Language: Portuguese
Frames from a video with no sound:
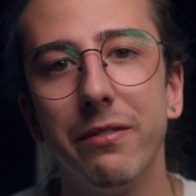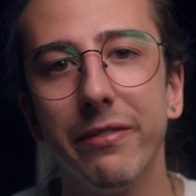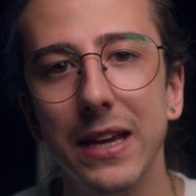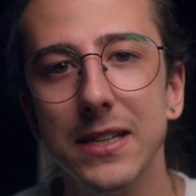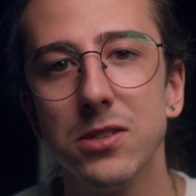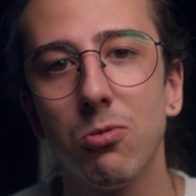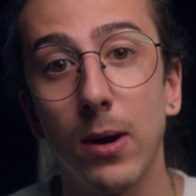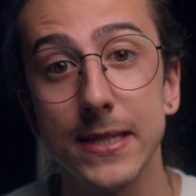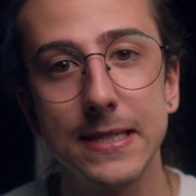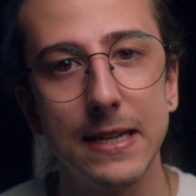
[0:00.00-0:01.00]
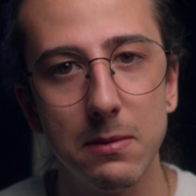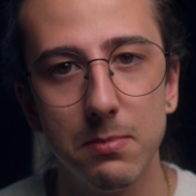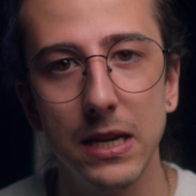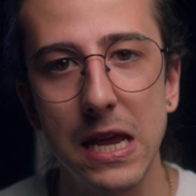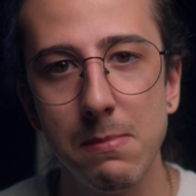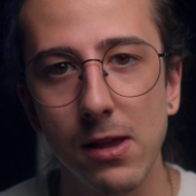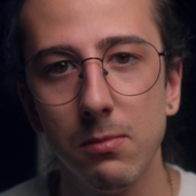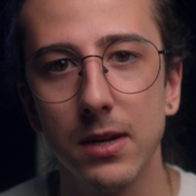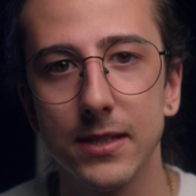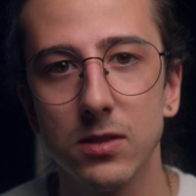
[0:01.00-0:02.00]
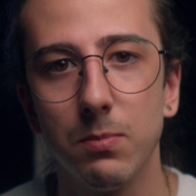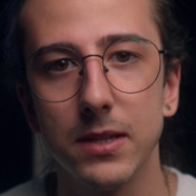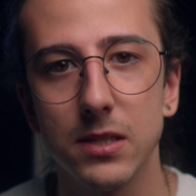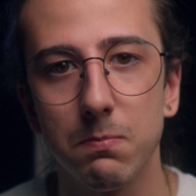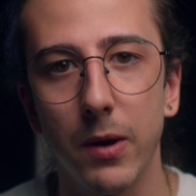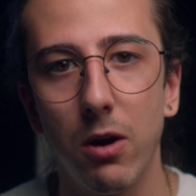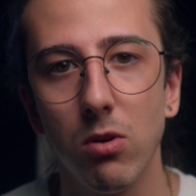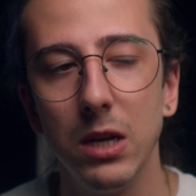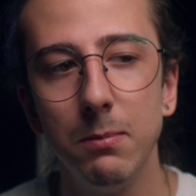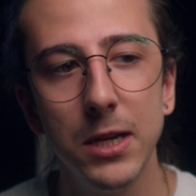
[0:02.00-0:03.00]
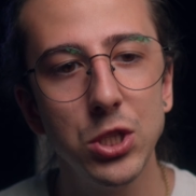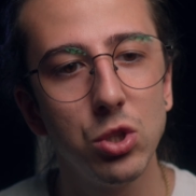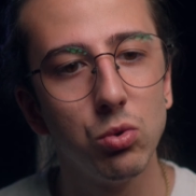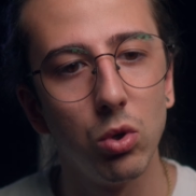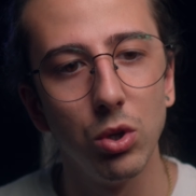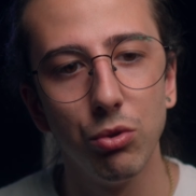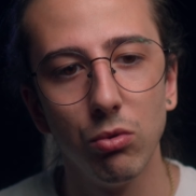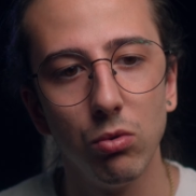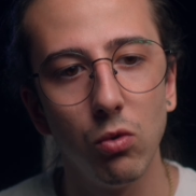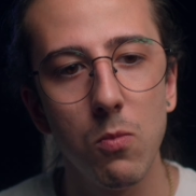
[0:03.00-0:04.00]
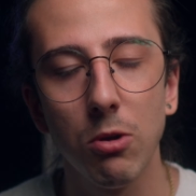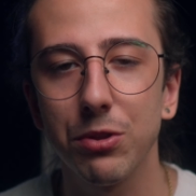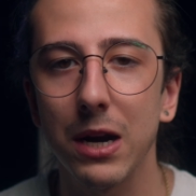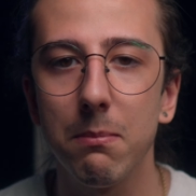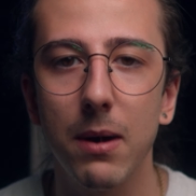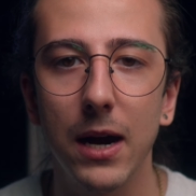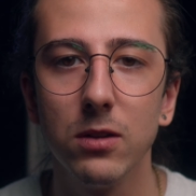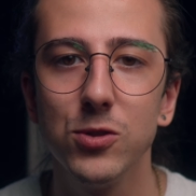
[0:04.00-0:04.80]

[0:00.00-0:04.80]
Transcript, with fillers: vez, eu quase quebrei a minha iluminação principal. Eu lembrei de todo o meu trabalho